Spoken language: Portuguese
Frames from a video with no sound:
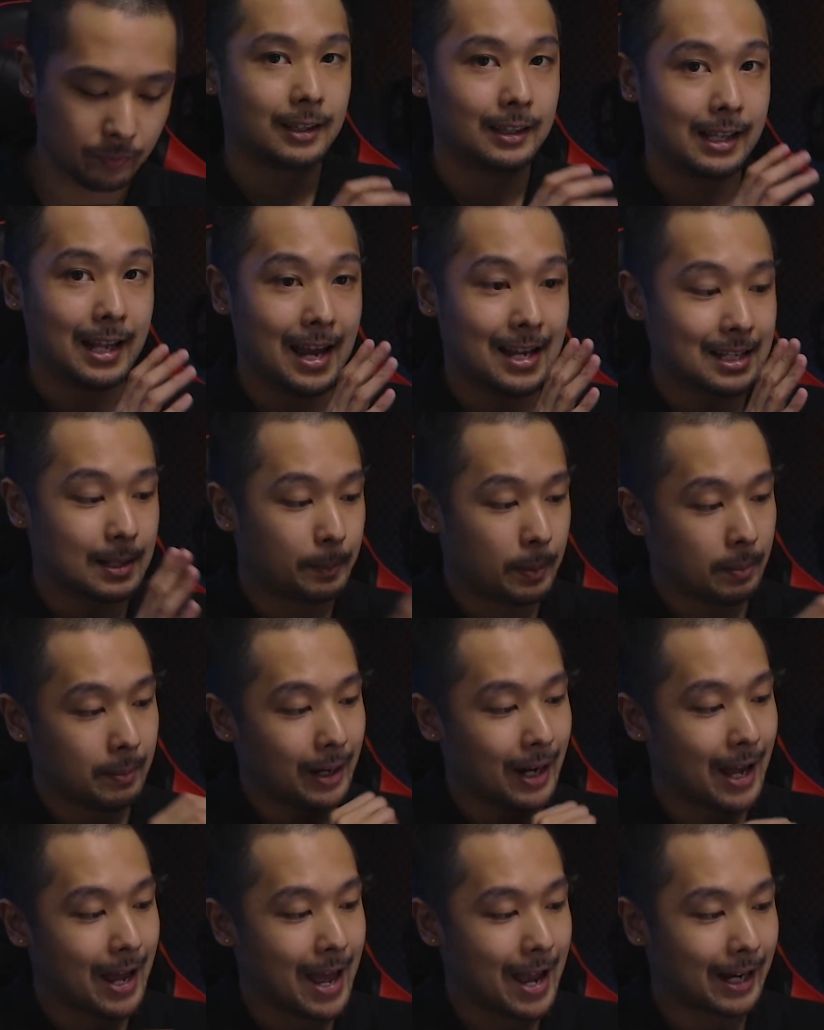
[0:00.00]
Nessa
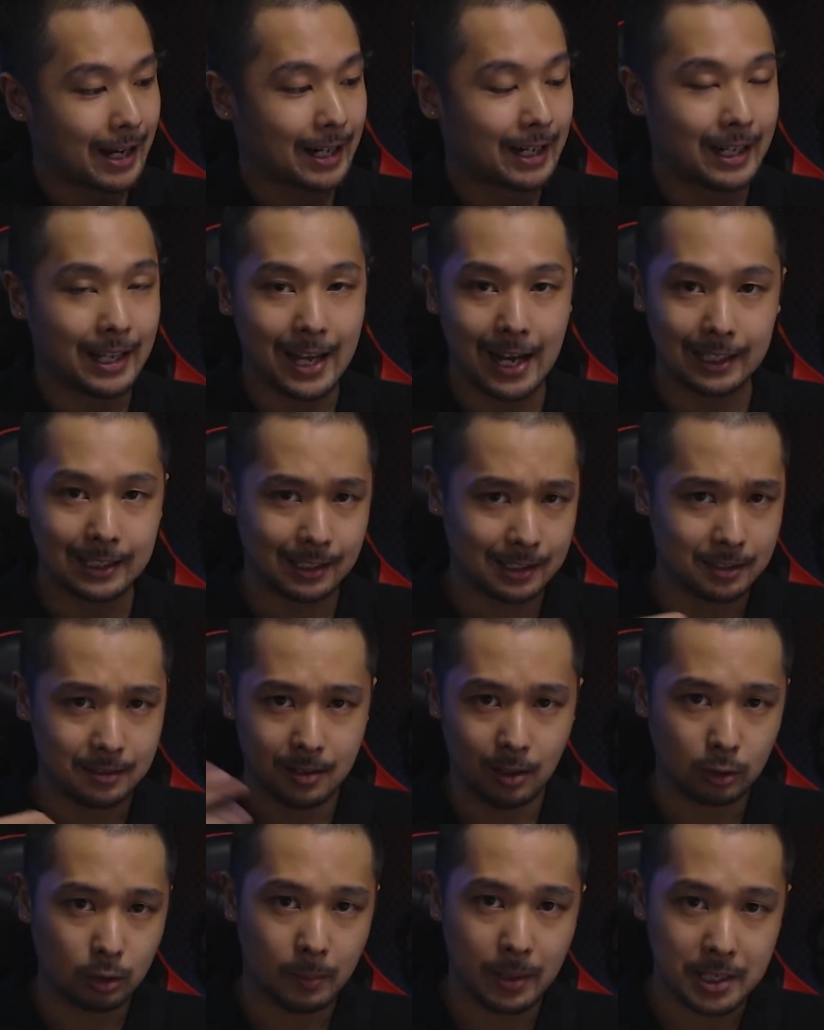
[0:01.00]
primeira regra criada
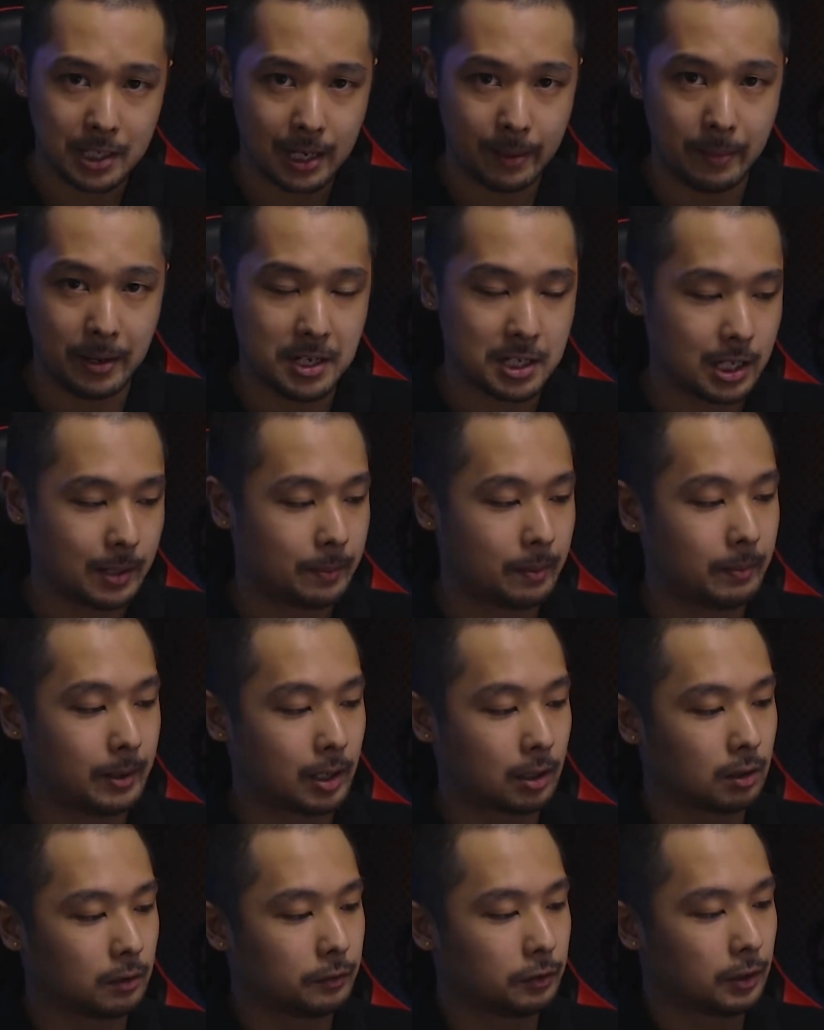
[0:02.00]
automaticamente na né,
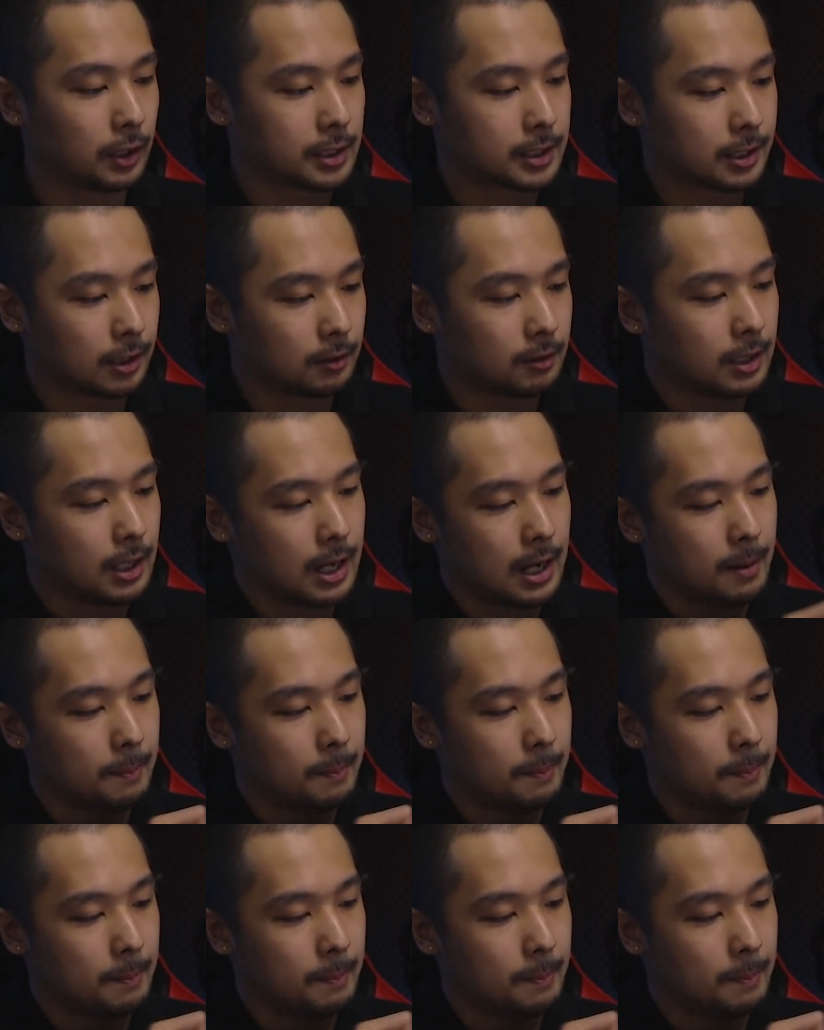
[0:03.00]
primeira configuração,